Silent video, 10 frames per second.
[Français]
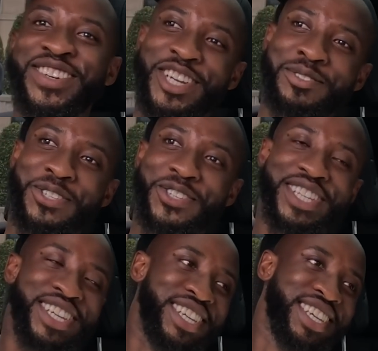Ouais, je pense que
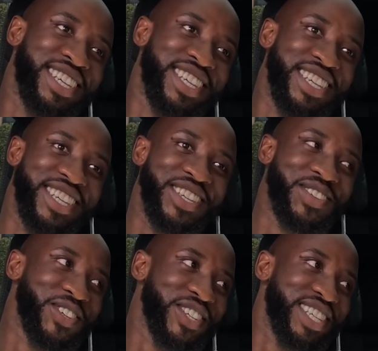ça Merci
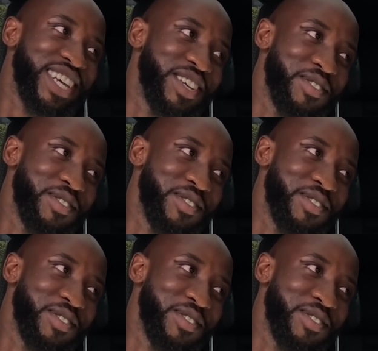beaucoup, Moussa.